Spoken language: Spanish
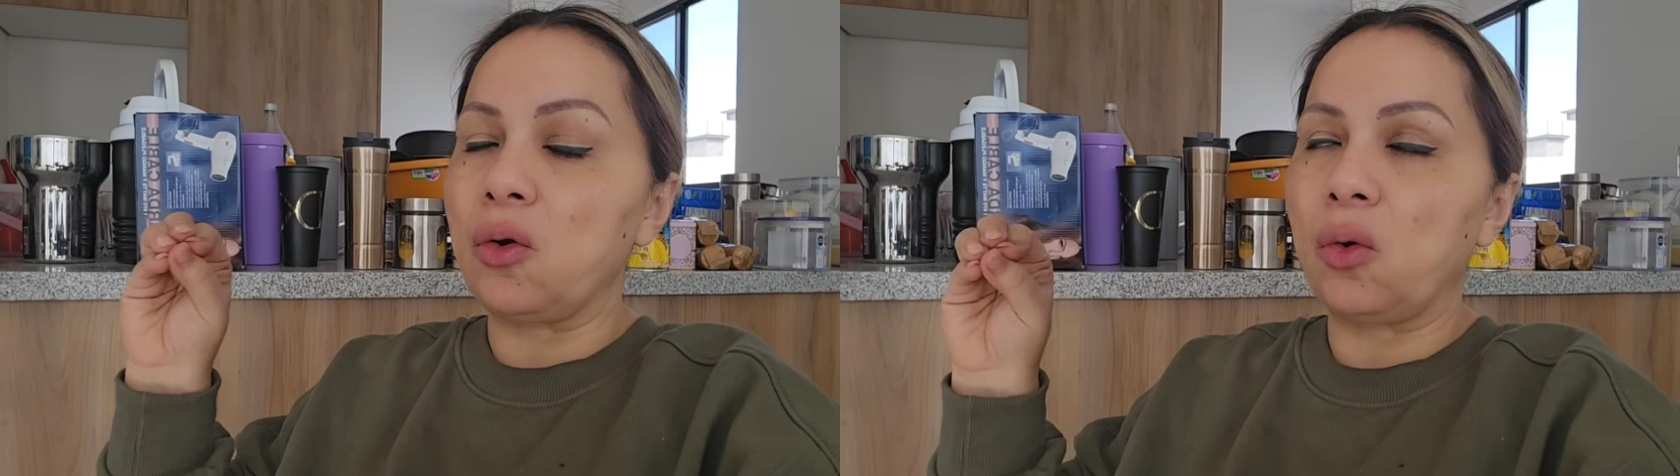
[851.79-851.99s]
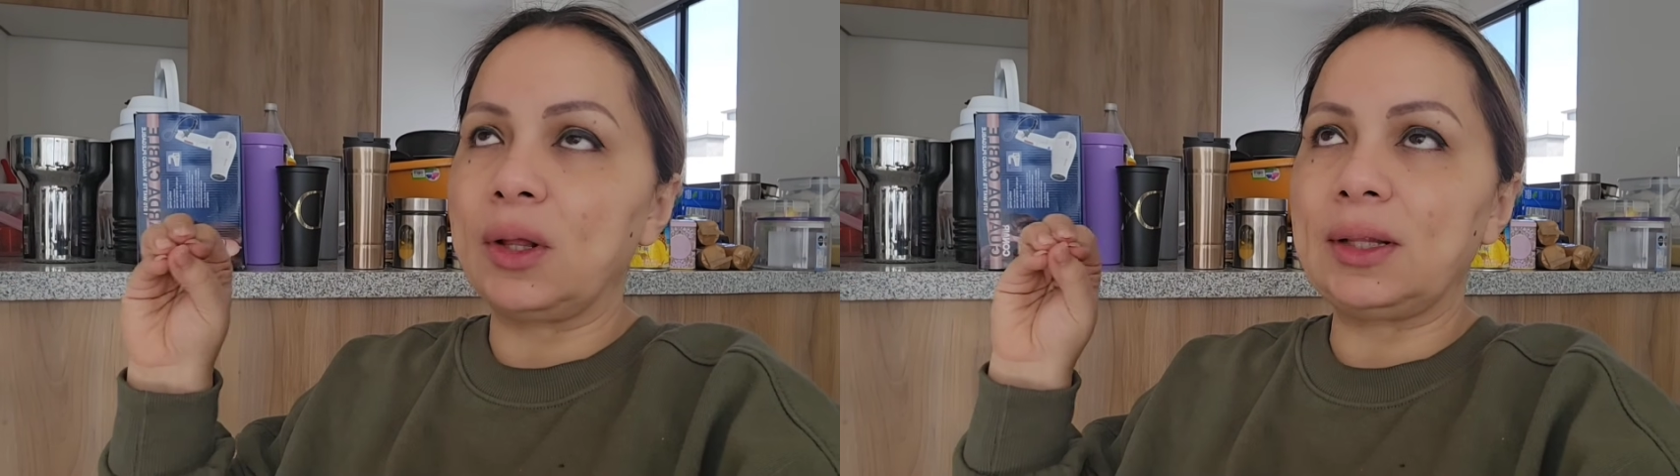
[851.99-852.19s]

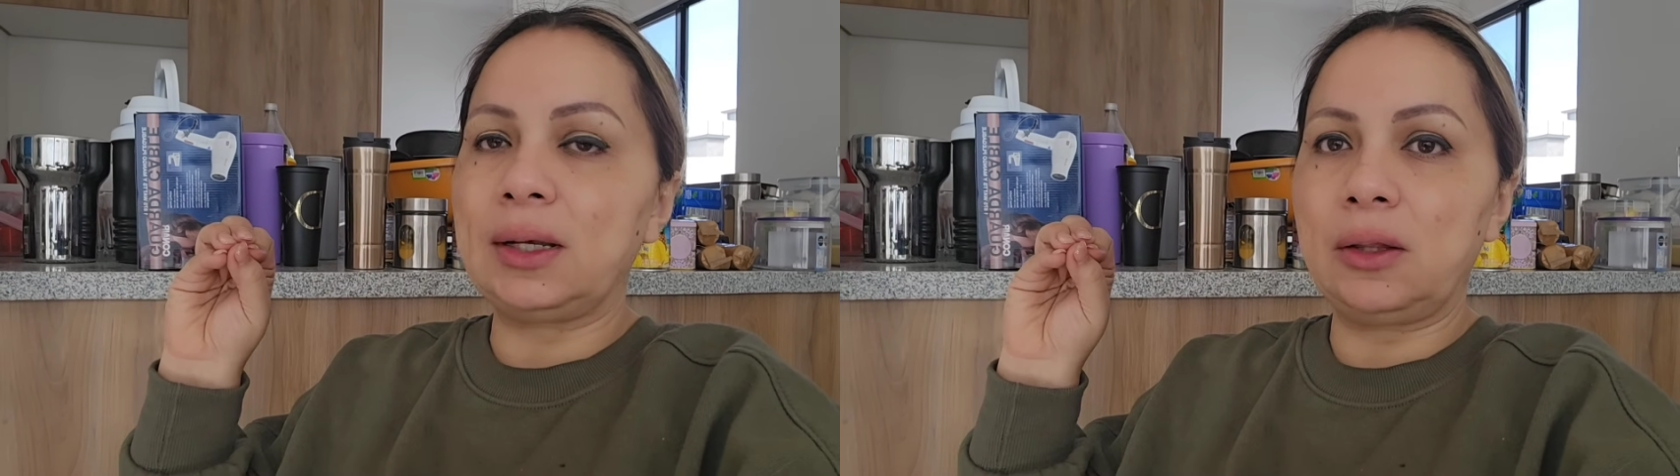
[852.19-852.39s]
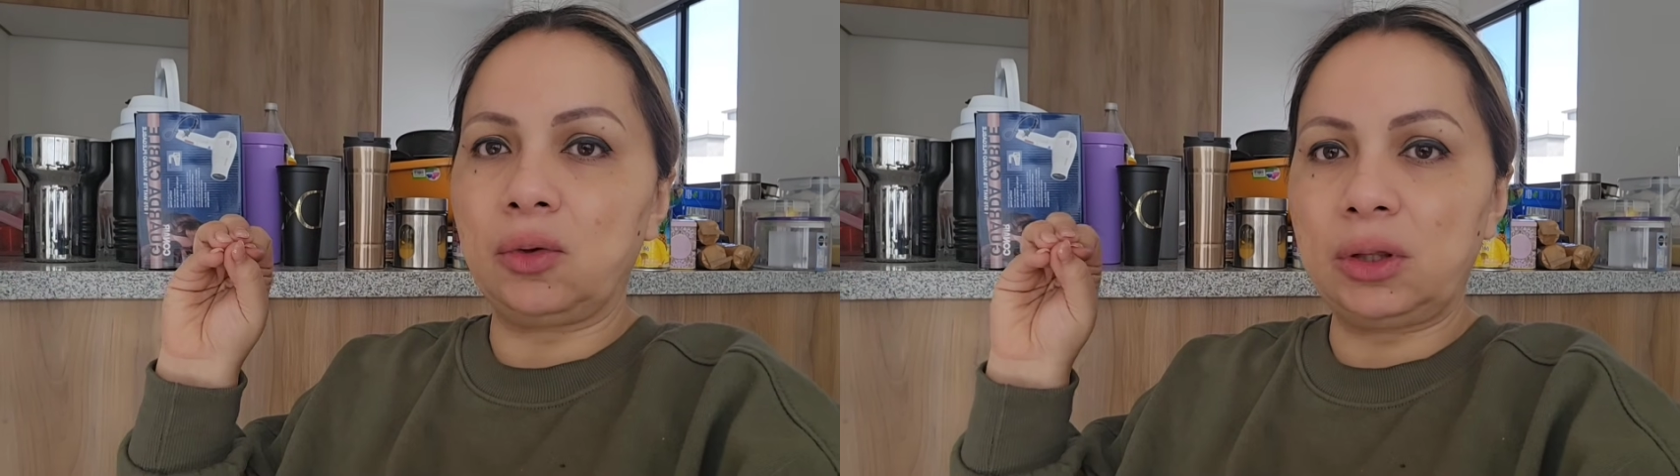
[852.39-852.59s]
no he
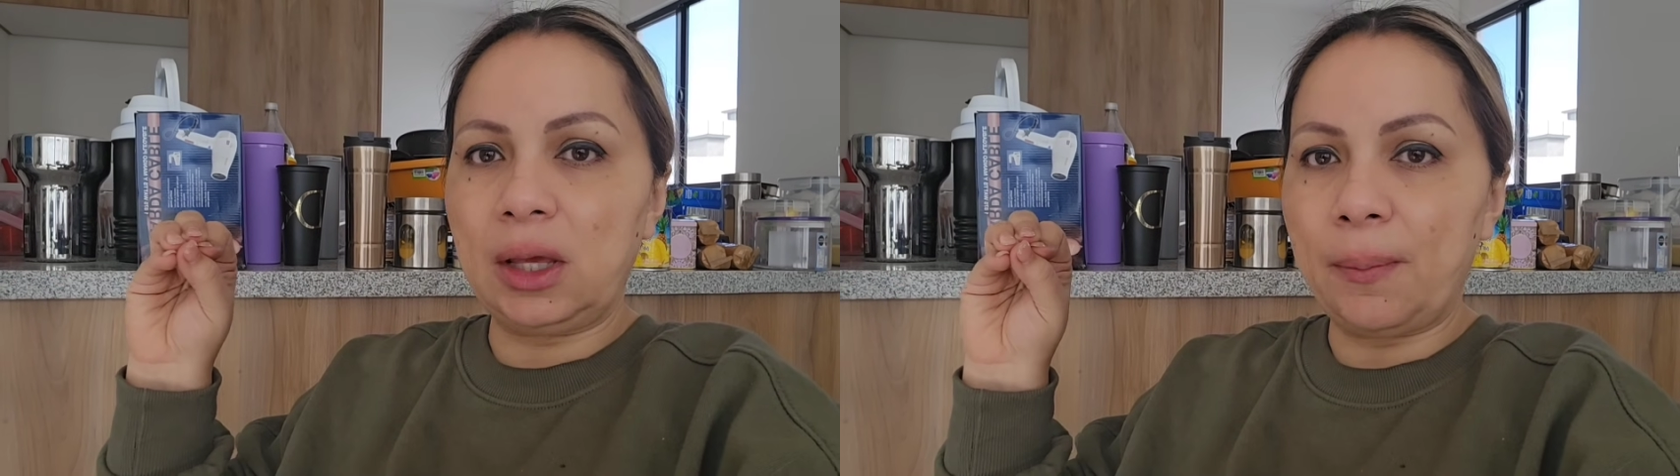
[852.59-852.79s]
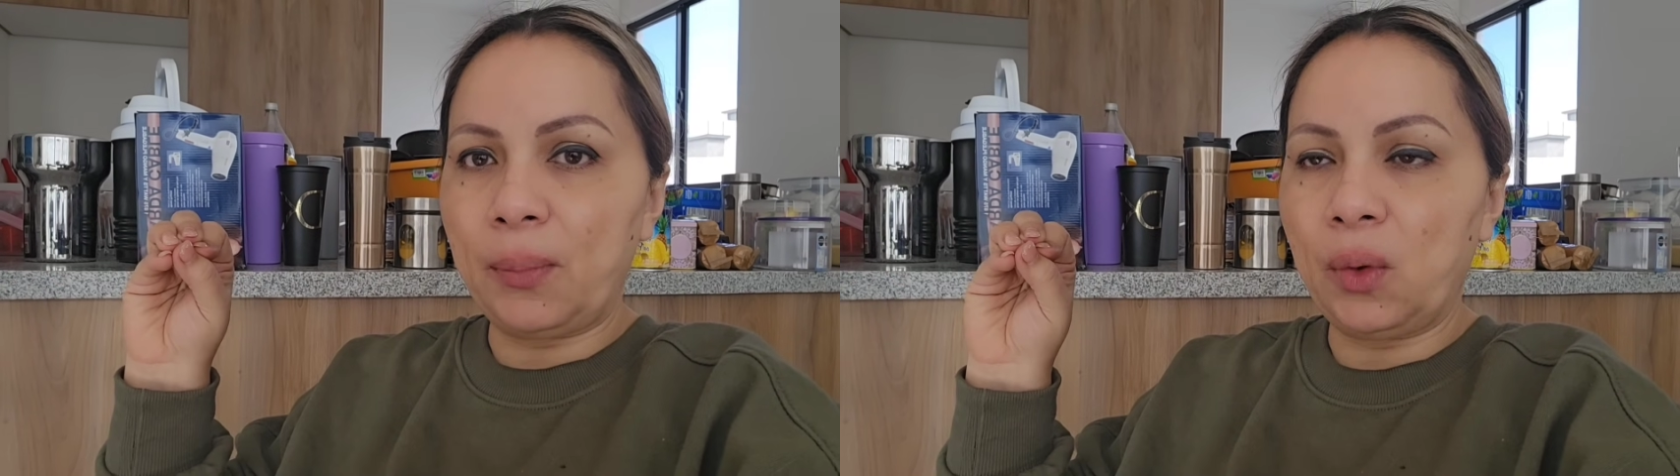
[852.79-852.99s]
tenido
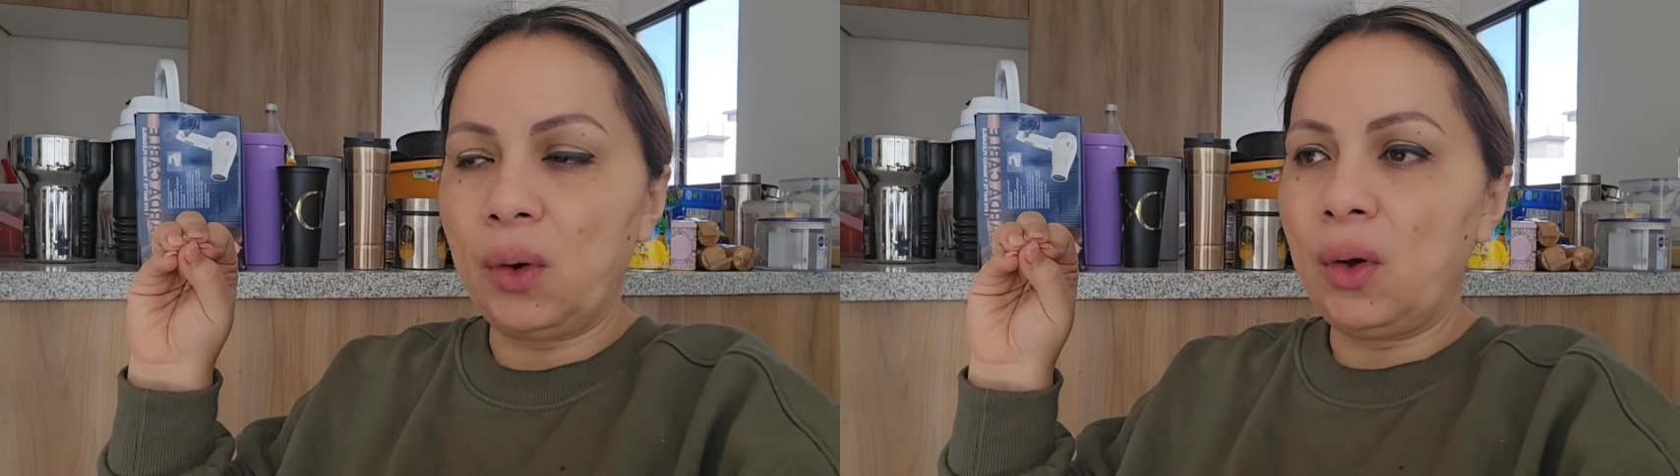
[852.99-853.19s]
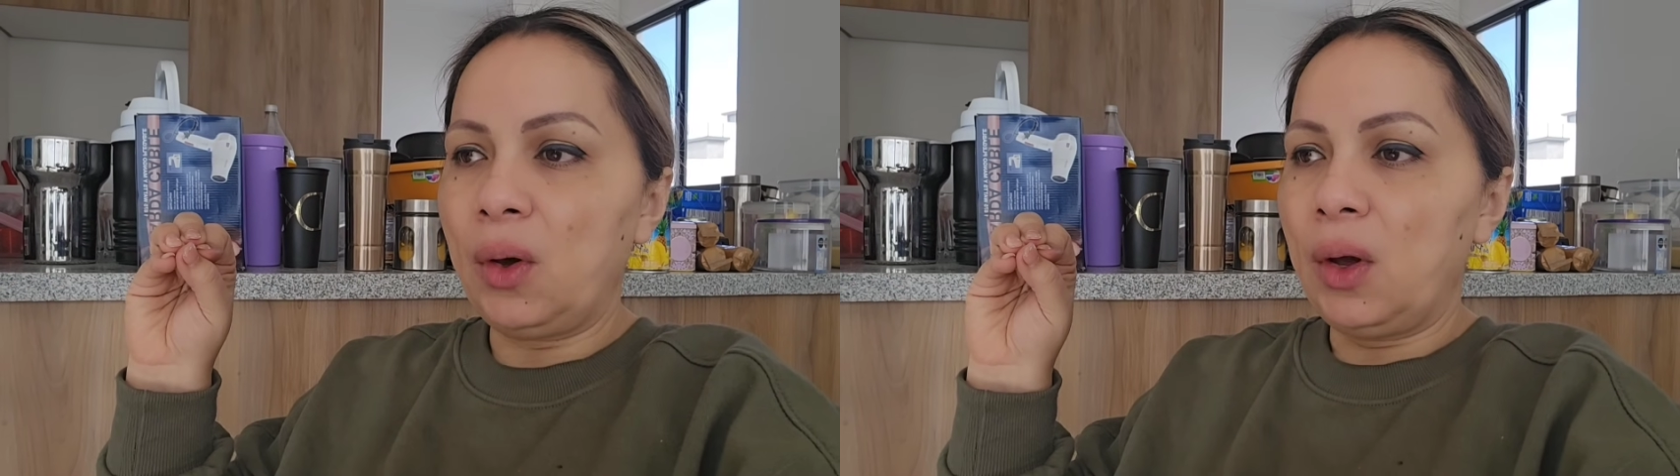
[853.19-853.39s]

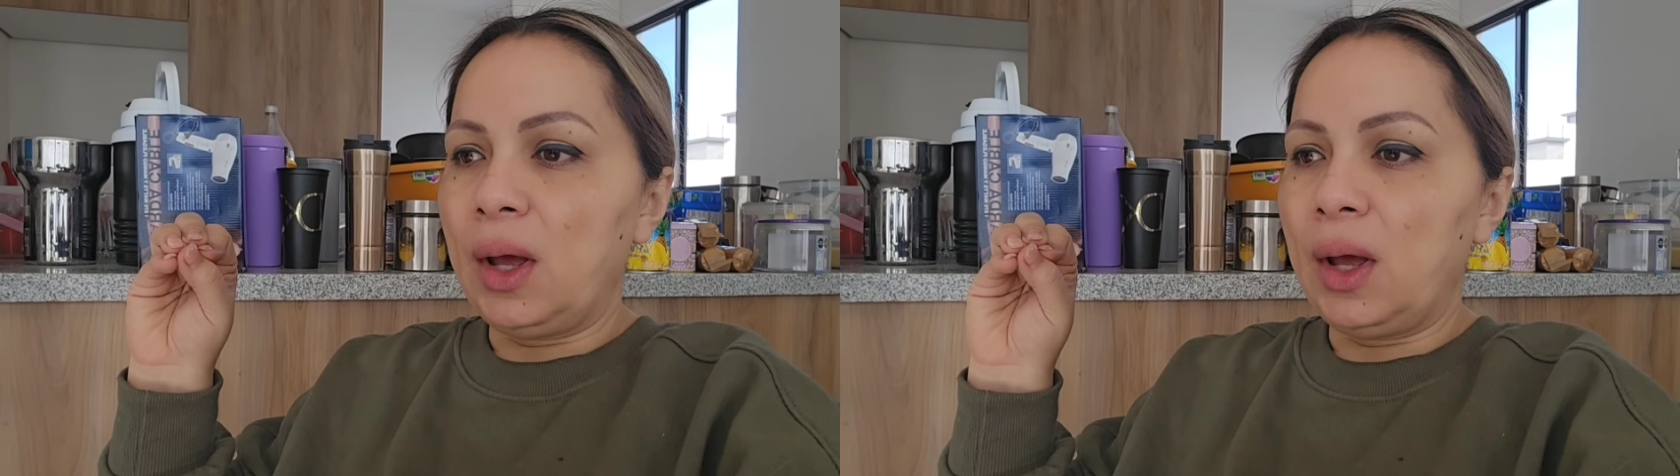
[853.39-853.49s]
tiempo